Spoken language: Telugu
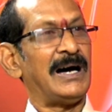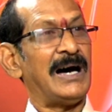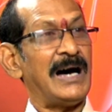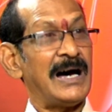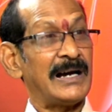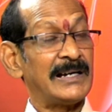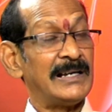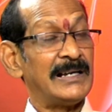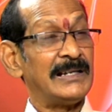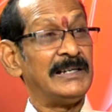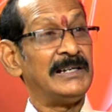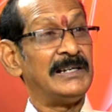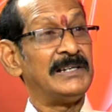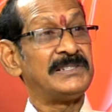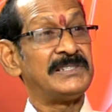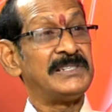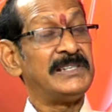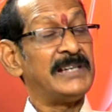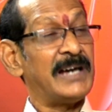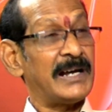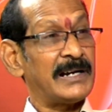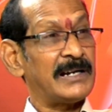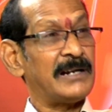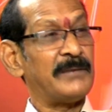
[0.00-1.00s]

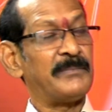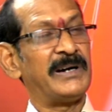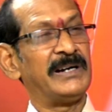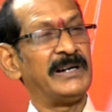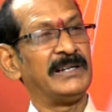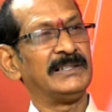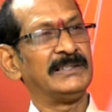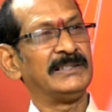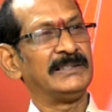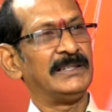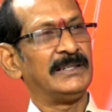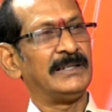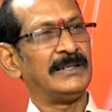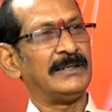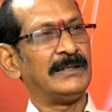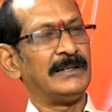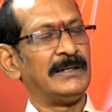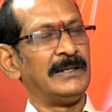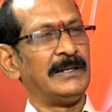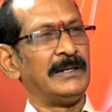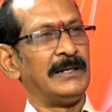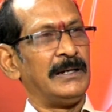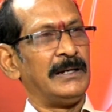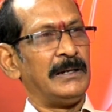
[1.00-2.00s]
ఆకలేసి అన్నం అడిగితే
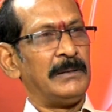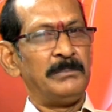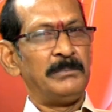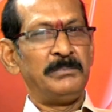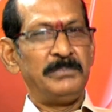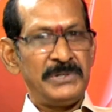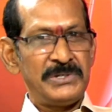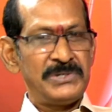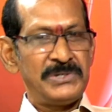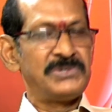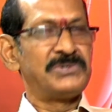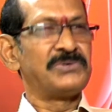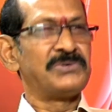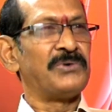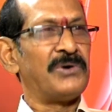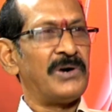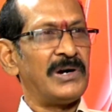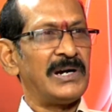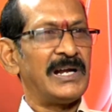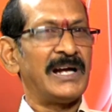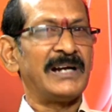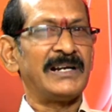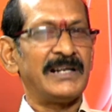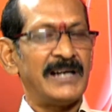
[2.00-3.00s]

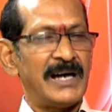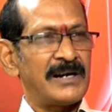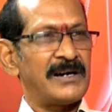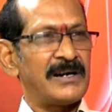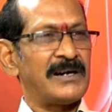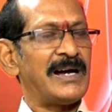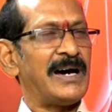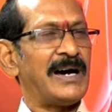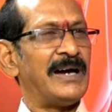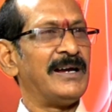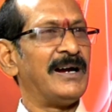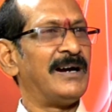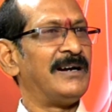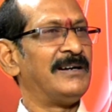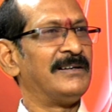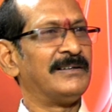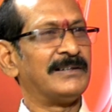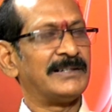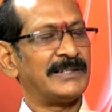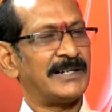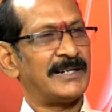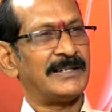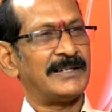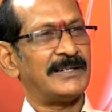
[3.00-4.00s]
పిచ్చోళ్ళు అన్నారు నాయాళ్ళు
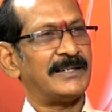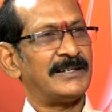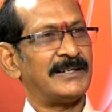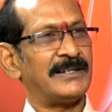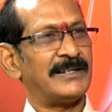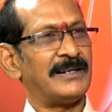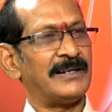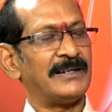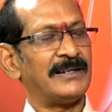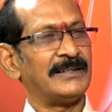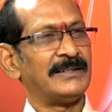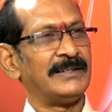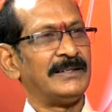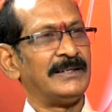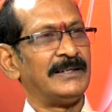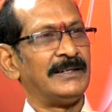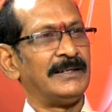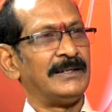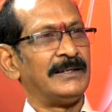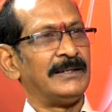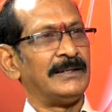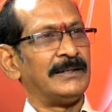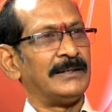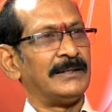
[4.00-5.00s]
అని అన్నాడండి
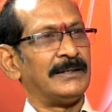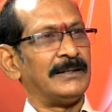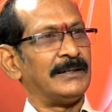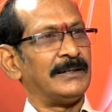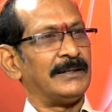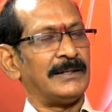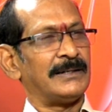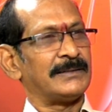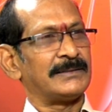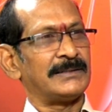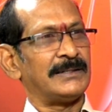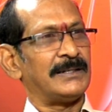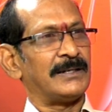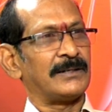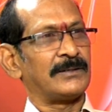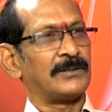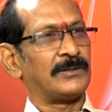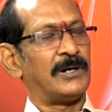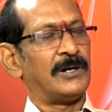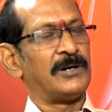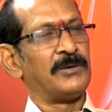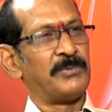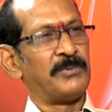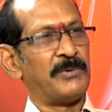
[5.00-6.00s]
అసలు
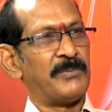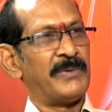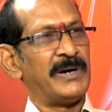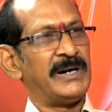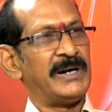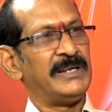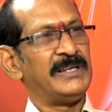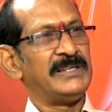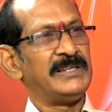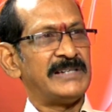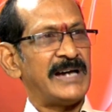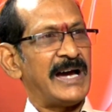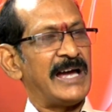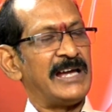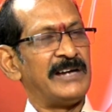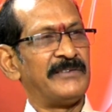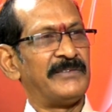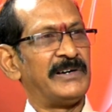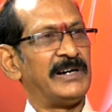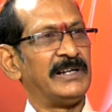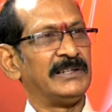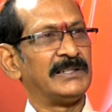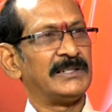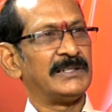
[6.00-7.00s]
కడుపు మండి న్యాయం
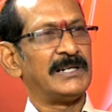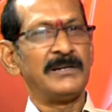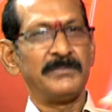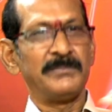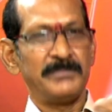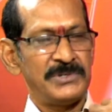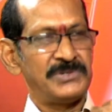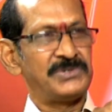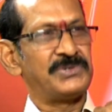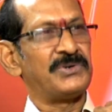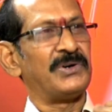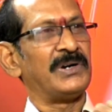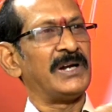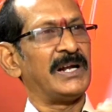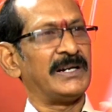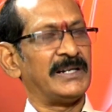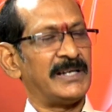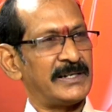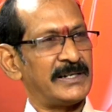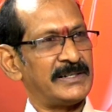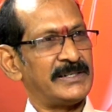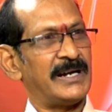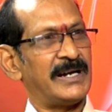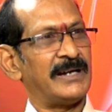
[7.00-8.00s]
అడిగితే నన్ను పిచ్చోళ్ళు
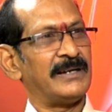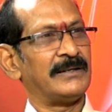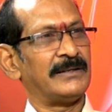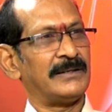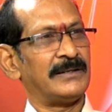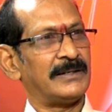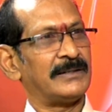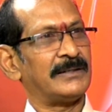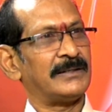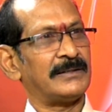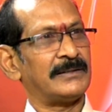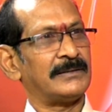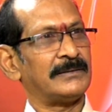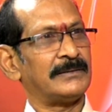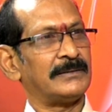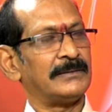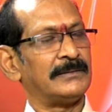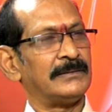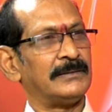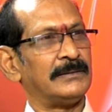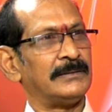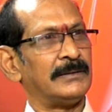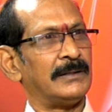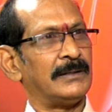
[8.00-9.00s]
అన్నారు న్యాయం అన్నాడు
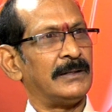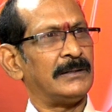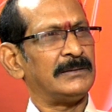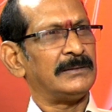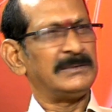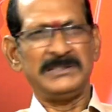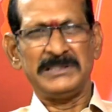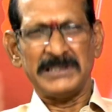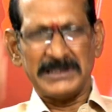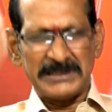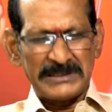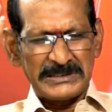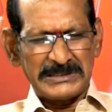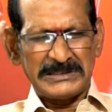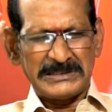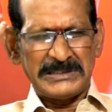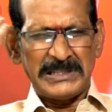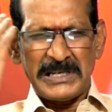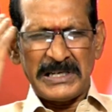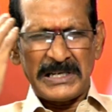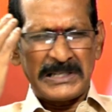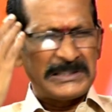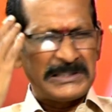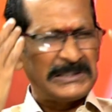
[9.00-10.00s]
అది ఎంత
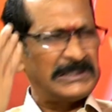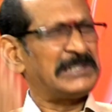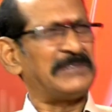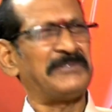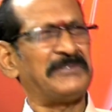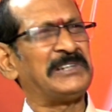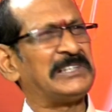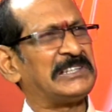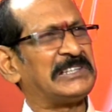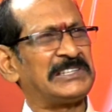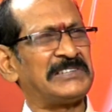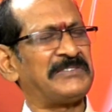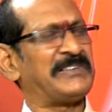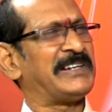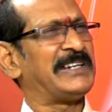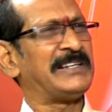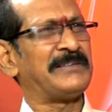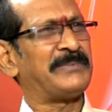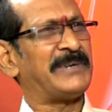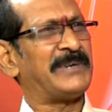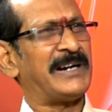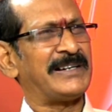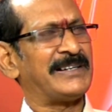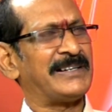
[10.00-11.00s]

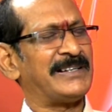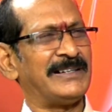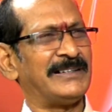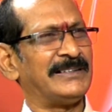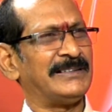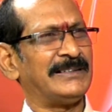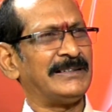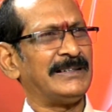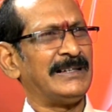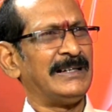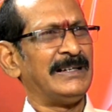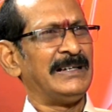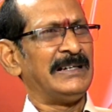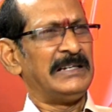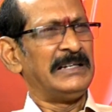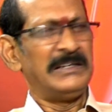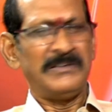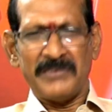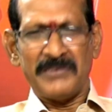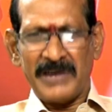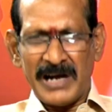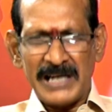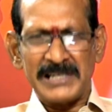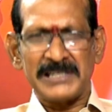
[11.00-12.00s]
అర్థవంతమైన పాట అండి
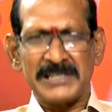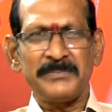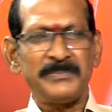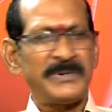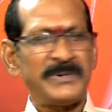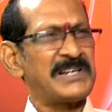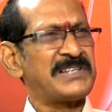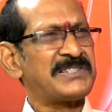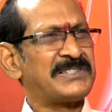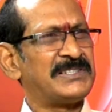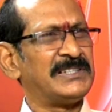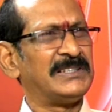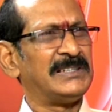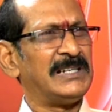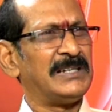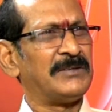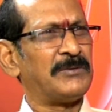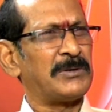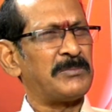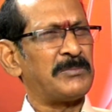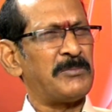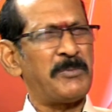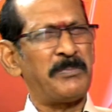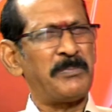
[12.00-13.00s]
ఈ వాళ్ళ
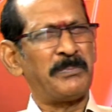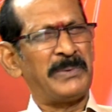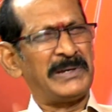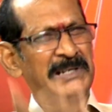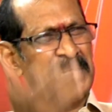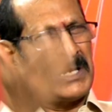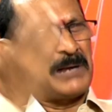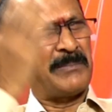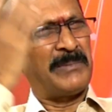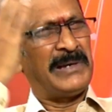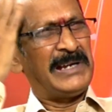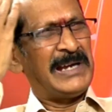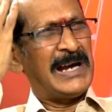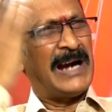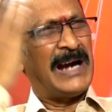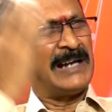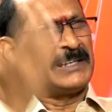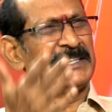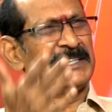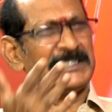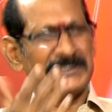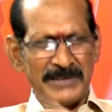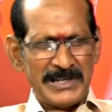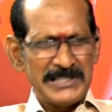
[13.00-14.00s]
పరిస్థితులకి ఒక ముప్పై నలభై ఏళ్ళ
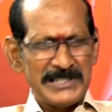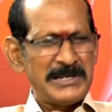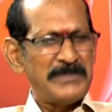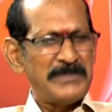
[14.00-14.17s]
క్రితం వాళ్ళు